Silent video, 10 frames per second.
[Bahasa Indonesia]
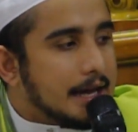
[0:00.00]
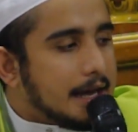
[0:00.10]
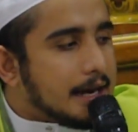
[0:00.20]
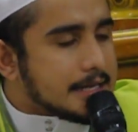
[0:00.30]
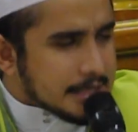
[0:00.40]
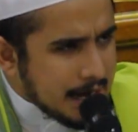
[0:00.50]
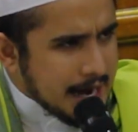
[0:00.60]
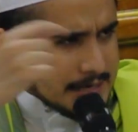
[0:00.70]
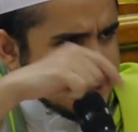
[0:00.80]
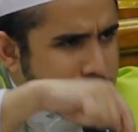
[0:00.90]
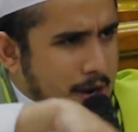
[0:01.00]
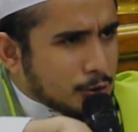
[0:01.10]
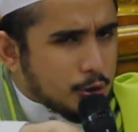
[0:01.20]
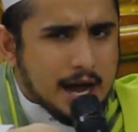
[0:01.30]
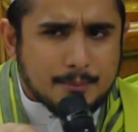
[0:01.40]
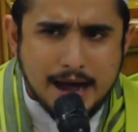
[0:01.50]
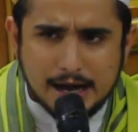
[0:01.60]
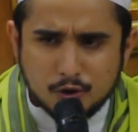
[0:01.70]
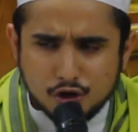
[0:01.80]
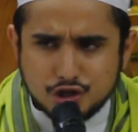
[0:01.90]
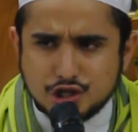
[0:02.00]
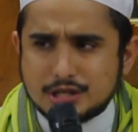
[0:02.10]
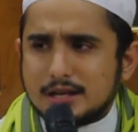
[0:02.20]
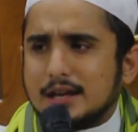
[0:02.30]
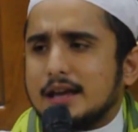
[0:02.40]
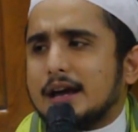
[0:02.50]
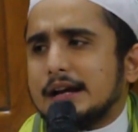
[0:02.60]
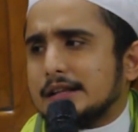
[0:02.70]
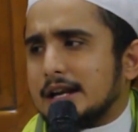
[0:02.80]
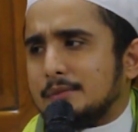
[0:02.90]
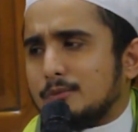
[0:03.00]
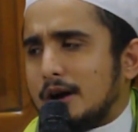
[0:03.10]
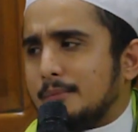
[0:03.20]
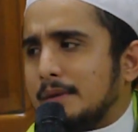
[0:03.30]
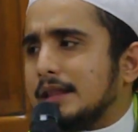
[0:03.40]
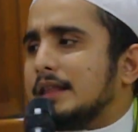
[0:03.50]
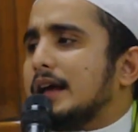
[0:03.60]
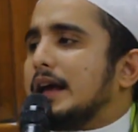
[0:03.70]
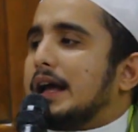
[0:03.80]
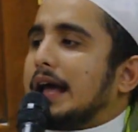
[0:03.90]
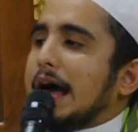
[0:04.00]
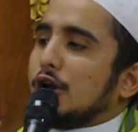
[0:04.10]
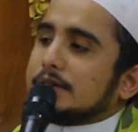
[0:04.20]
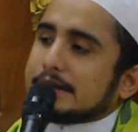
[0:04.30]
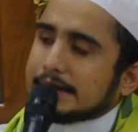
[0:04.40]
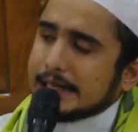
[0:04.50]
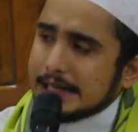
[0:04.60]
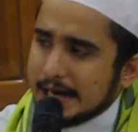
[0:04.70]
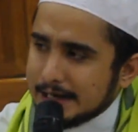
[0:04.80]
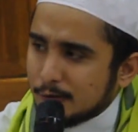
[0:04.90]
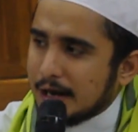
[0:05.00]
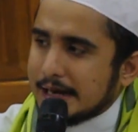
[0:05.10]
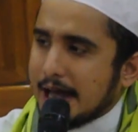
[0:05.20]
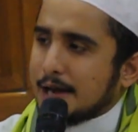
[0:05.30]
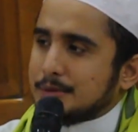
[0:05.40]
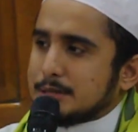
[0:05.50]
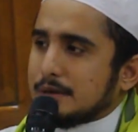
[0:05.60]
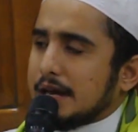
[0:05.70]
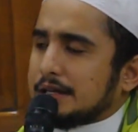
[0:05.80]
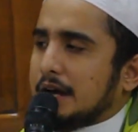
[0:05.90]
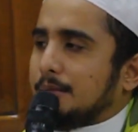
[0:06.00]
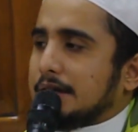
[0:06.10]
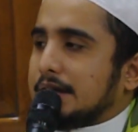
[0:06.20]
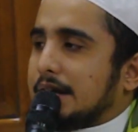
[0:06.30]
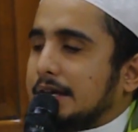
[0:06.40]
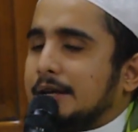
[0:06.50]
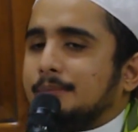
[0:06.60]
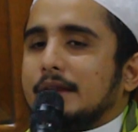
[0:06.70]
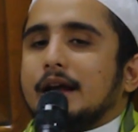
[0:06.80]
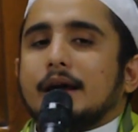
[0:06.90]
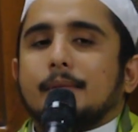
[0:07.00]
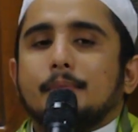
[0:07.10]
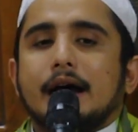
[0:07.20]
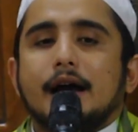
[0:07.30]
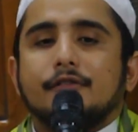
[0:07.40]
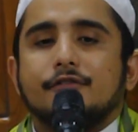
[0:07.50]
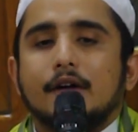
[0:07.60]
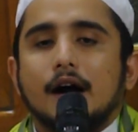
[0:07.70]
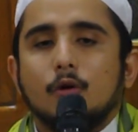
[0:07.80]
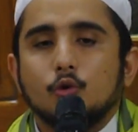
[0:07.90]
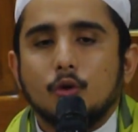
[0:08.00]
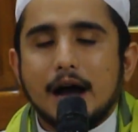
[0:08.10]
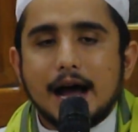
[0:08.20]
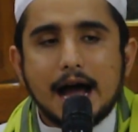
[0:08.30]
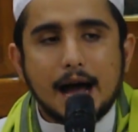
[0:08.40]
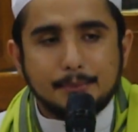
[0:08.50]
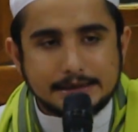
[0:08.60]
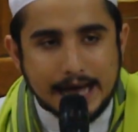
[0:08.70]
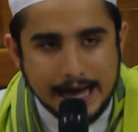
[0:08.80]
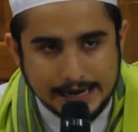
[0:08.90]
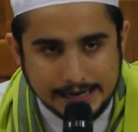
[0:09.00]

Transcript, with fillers: Nah segala sesuatu yang bagus kata Nabi Muhammad kalau tidak dimulai dengan Bismillahirrahmanirrahim maka fahuwa abtar